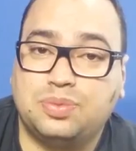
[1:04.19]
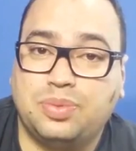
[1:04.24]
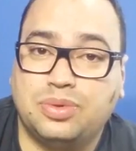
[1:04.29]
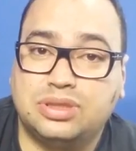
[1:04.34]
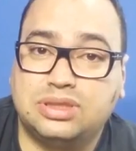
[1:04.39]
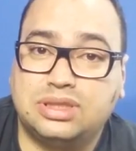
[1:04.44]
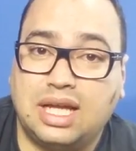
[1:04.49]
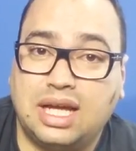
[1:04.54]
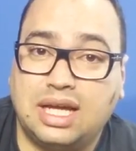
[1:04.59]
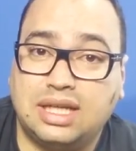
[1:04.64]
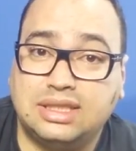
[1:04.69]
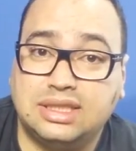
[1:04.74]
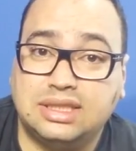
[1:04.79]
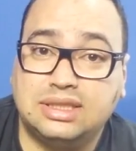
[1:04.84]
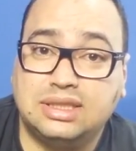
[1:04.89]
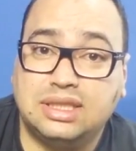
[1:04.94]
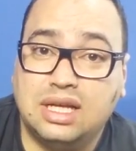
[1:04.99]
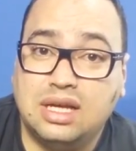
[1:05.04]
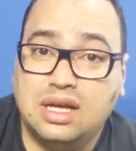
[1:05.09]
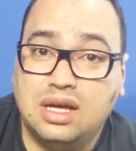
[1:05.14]
postagens.
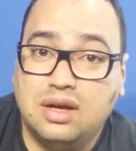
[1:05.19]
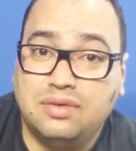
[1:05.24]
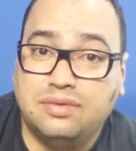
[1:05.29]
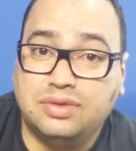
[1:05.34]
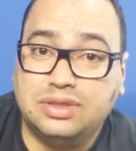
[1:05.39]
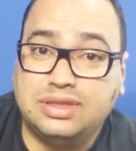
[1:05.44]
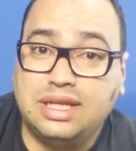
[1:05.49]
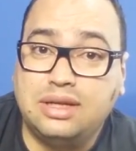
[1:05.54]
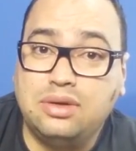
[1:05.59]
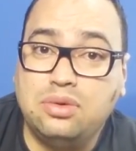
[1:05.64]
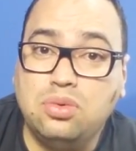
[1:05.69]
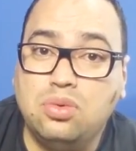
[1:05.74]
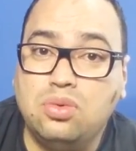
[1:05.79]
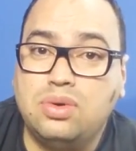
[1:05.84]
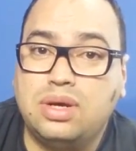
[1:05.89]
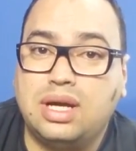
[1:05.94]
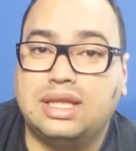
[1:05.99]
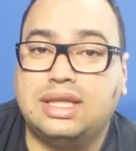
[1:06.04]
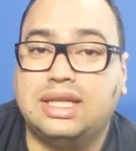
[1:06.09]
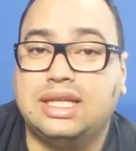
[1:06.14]
Você
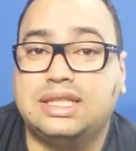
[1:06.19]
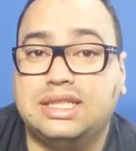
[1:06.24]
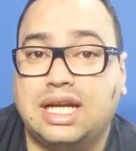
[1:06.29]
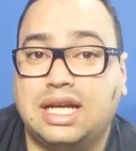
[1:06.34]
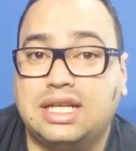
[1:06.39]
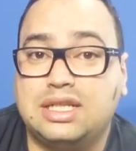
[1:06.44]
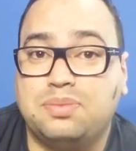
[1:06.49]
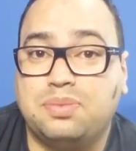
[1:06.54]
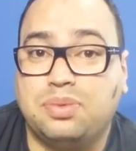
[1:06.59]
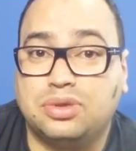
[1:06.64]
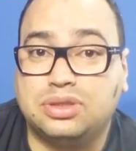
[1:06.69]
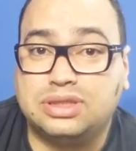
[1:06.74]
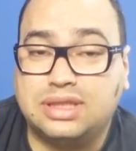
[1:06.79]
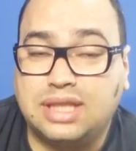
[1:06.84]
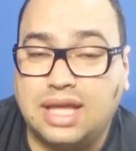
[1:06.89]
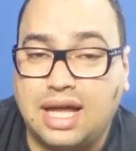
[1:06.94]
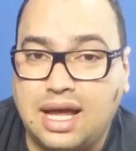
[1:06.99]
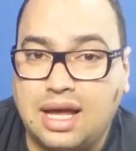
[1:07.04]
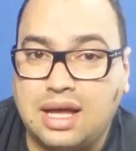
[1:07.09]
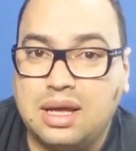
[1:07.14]
nunca deixar de
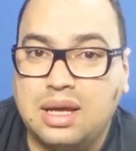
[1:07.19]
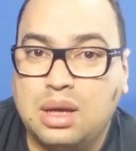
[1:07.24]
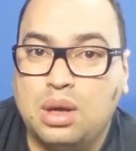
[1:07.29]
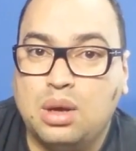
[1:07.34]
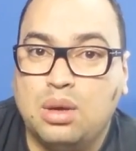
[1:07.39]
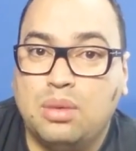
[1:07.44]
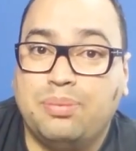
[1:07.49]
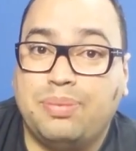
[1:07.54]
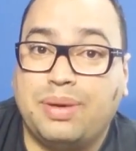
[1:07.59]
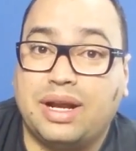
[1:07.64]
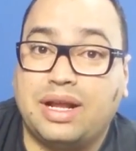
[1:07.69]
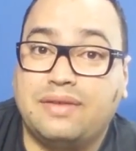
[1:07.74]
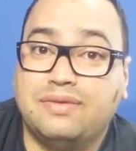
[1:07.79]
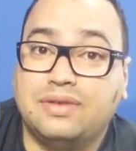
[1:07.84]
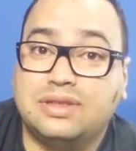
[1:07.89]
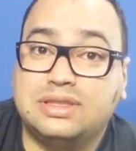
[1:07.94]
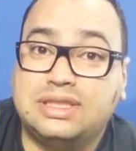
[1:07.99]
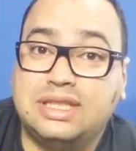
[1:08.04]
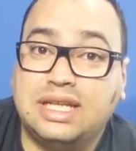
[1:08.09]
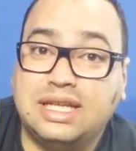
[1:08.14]
postar para que
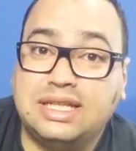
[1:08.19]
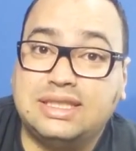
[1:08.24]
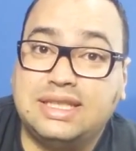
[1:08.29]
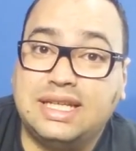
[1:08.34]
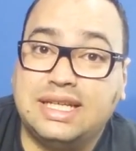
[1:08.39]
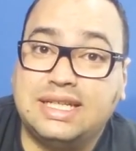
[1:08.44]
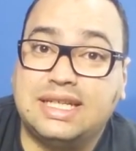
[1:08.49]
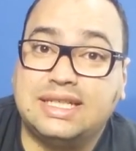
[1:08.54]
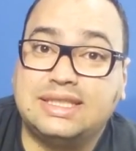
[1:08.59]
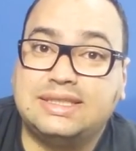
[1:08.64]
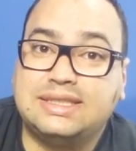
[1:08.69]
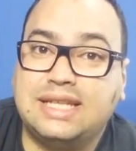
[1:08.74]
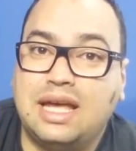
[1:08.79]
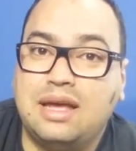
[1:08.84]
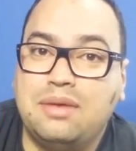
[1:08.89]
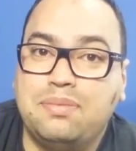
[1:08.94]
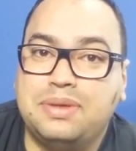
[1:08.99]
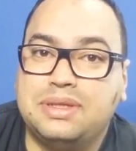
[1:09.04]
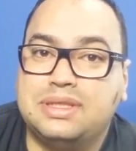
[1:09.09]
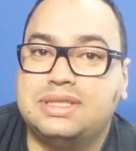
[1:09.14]
você esteja
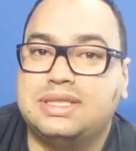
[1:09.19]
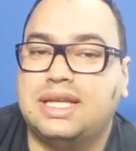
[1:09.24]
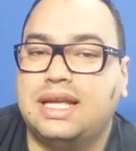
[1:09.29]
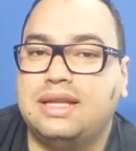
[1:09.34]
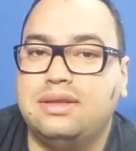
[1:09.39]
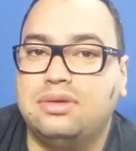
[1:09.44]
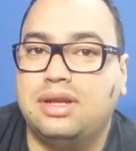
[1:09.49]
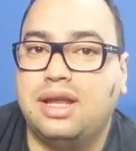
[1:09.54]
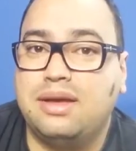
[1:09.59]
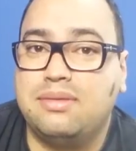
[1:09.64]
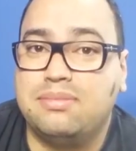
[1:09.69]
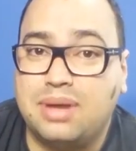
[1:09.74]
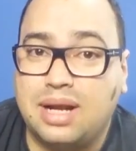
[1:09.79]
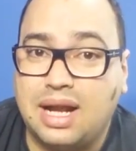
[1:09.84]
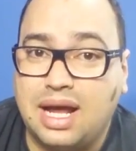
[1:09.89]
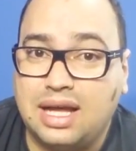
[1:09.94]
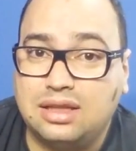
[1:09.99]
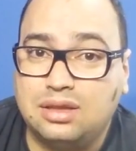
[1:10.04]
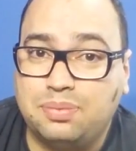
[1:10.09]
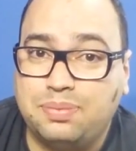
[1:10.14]
sempre sendo
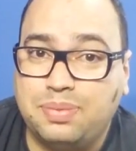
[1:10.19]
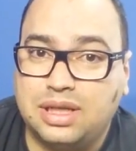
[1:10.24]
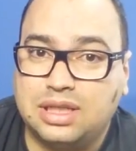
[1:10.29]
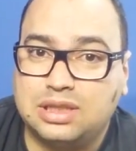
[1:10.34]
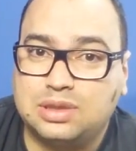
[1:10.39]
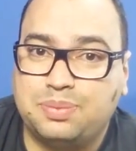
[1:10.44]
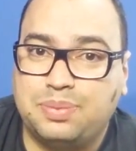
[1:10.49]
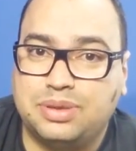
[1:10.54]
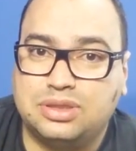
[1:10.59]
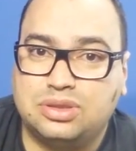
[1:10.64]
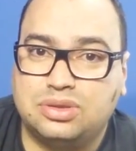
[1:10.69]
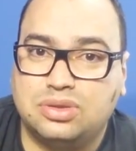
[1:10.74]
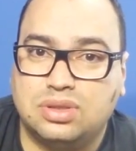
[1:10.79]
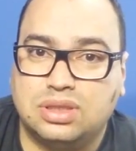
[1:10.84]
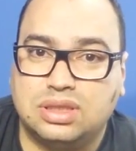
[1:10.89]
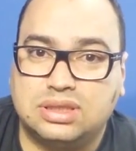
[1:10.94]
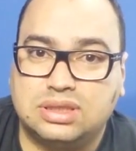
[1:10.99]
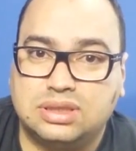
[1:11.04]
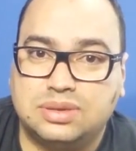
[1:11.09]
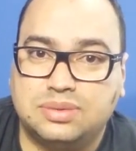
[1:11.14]
lembrado pelas
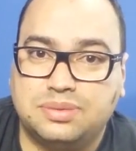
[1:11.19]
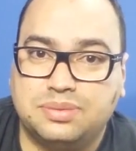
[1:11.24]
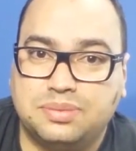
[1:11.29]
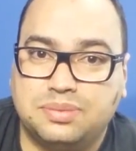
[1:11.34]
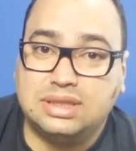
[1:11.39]
pessoas.